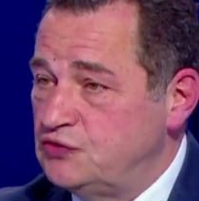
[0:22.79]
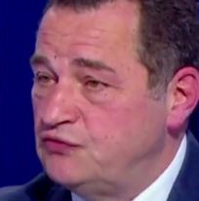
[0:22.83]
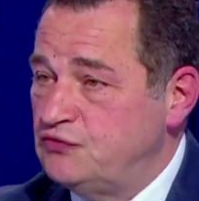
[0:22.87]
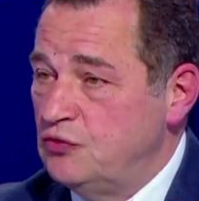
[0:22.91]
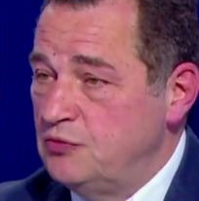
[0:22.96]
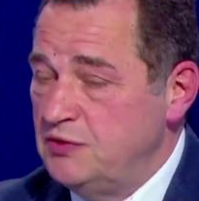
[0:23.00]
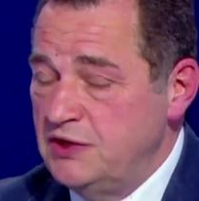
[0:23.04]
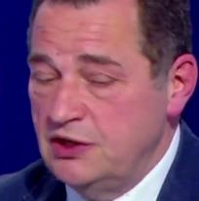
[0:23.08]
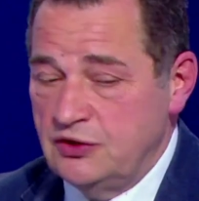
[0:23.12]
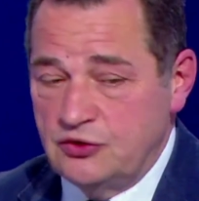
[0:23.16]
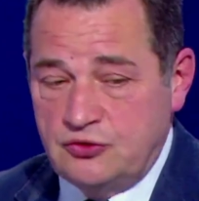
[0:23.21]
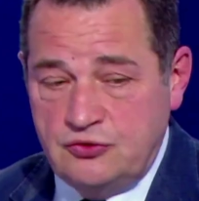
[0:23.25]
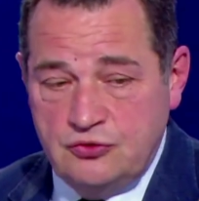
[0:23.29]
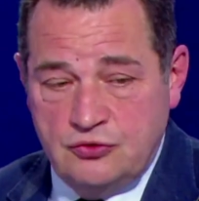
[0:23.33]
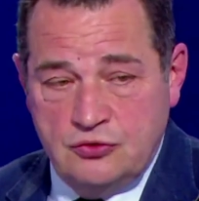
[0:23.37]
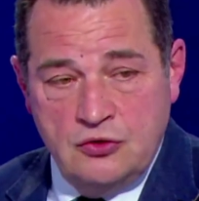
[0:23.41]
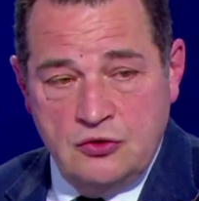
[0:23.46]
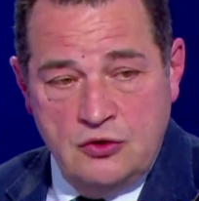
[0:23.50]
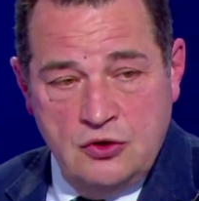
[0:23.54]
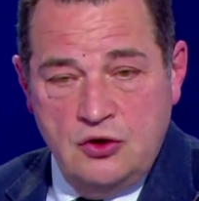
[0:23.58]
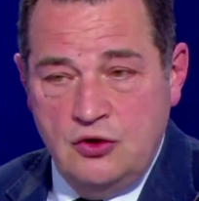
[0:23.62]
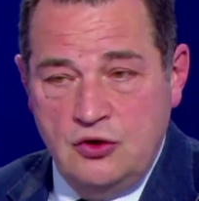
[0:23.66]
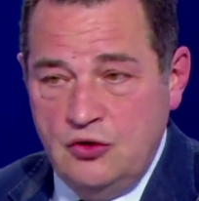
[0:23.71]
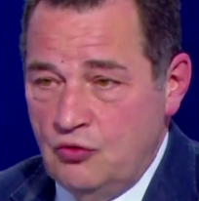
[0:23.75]
je veux bien
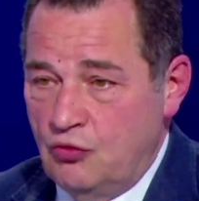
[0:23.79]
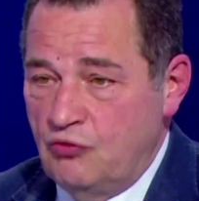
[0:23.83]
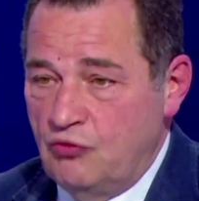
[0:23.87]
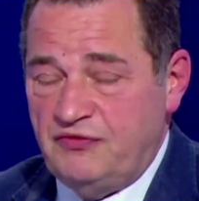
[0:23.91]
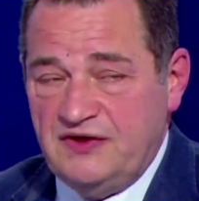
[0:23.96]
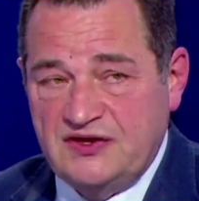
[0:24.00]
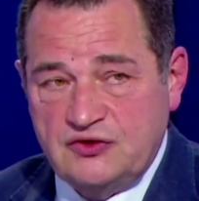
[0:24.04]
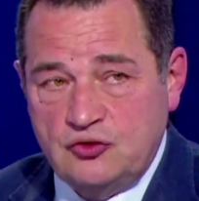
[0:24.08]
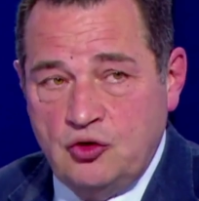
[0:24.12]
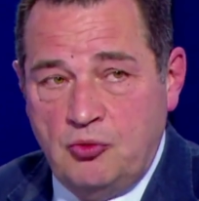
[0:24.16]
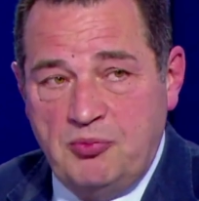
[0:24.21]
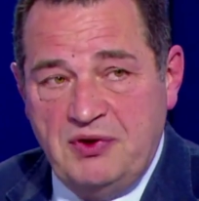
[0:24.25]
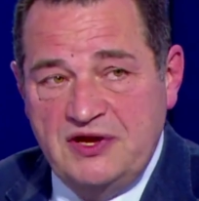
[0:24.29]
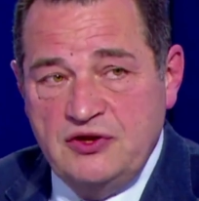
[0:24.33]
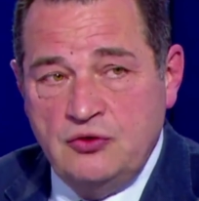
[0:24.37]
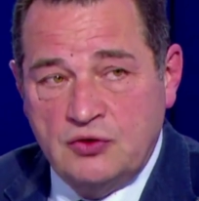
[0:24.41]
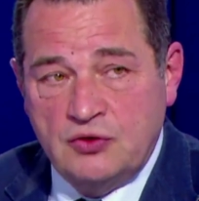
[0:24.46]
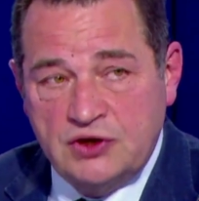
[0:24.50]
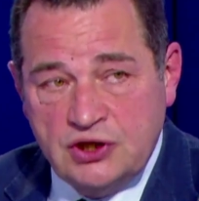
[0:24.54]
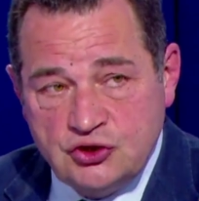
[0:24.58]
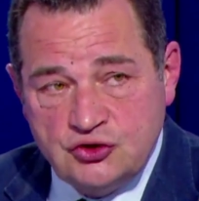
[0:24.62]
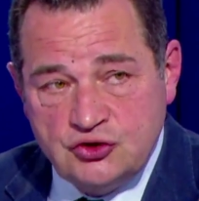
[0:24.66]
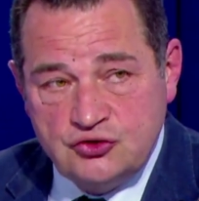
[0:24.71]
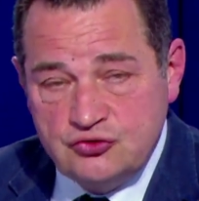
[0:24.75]
qu'on fasse campagne en
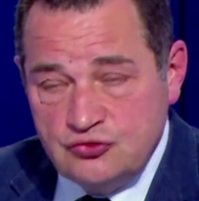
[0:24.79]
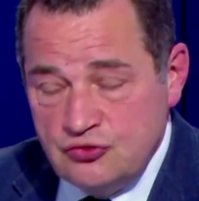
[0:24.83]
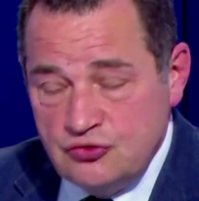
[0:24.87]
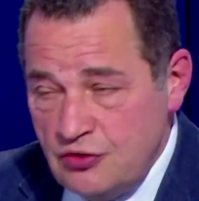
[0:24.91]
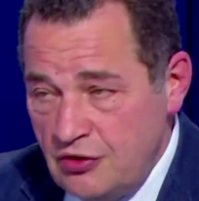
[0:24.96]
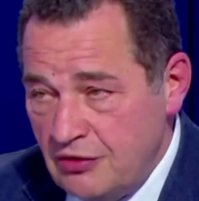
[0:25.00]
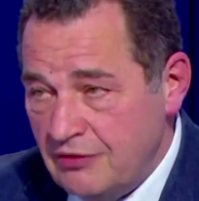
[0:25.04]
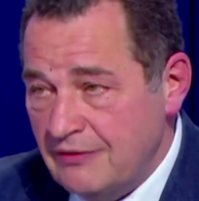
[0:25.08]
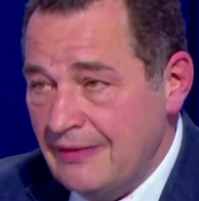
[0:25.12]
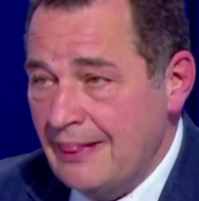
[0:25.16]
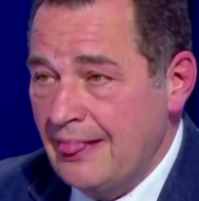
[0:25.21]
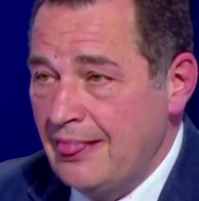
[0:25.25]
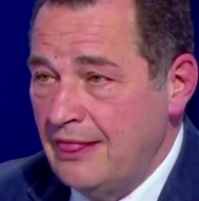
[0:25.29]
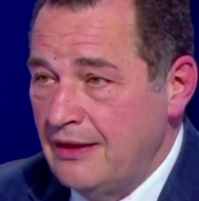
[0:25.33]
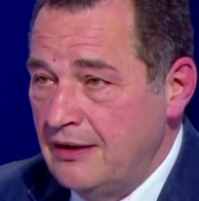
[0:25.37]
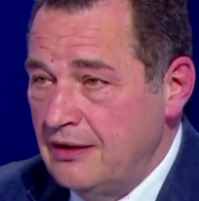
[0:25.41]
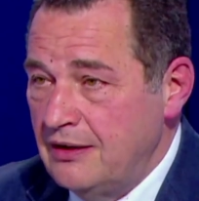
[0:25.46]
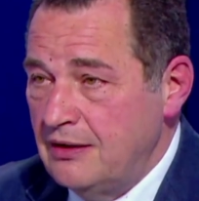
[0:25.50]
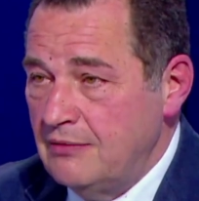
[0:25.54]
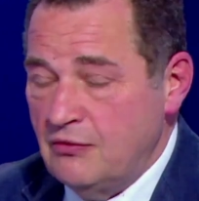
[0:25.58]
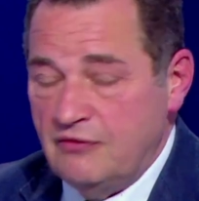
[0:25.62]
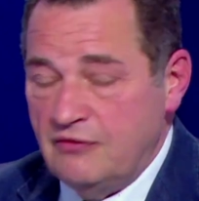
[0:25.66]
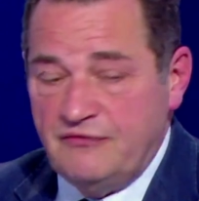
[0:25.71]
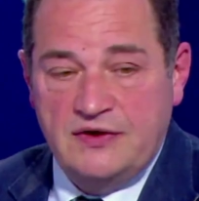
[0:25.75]
15 jours.
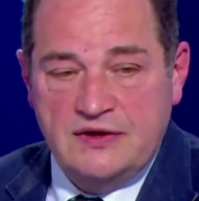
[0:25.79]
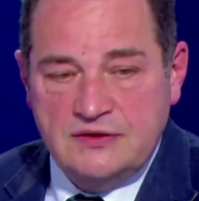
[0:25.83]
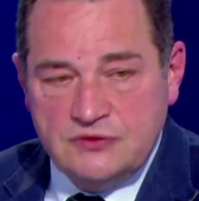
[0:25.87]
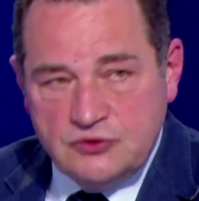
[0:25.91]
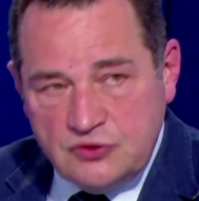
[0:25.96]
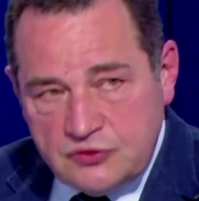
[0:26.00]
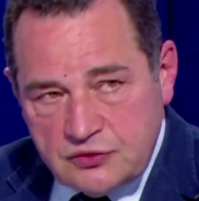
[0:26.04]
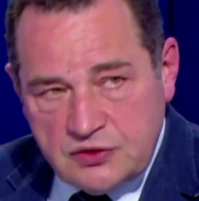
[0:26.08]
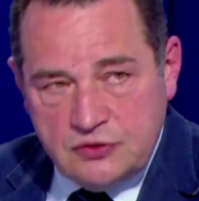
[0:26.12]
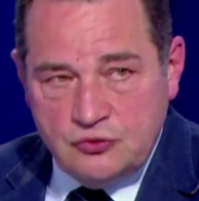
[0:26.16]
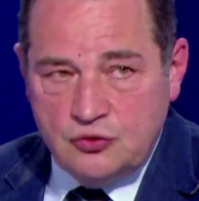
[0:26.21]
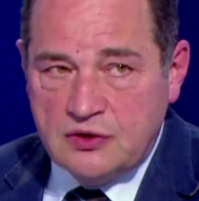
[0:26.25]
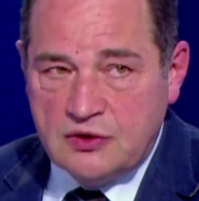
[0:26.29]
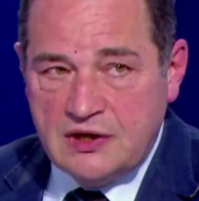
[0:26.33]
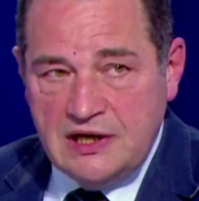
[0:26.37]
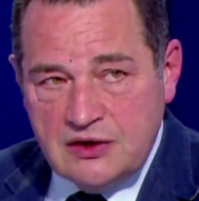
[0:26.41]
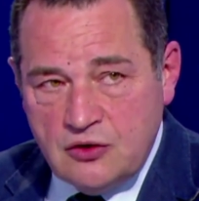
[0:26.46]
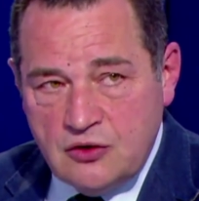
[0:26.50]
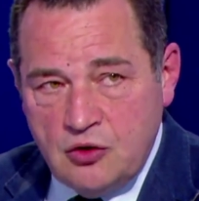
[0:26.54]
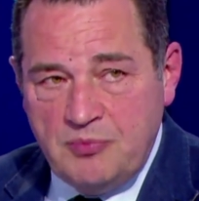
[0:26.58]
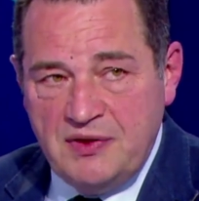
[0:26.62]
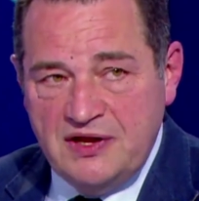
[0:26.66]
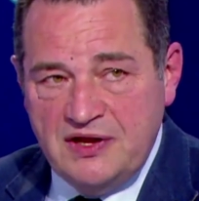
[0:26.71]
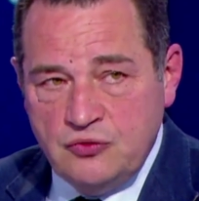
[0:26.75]
Enfin, de, quelle
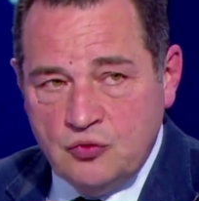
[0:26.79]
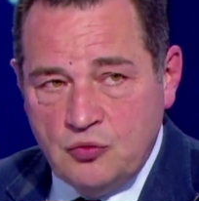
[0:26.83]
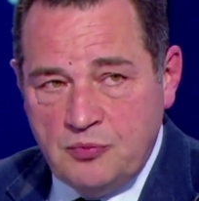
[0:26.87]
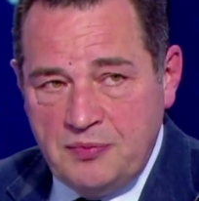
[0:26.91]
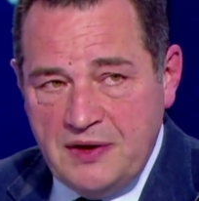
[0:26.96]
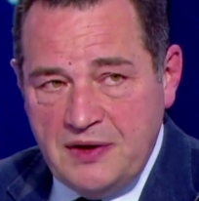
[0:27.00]
campagne on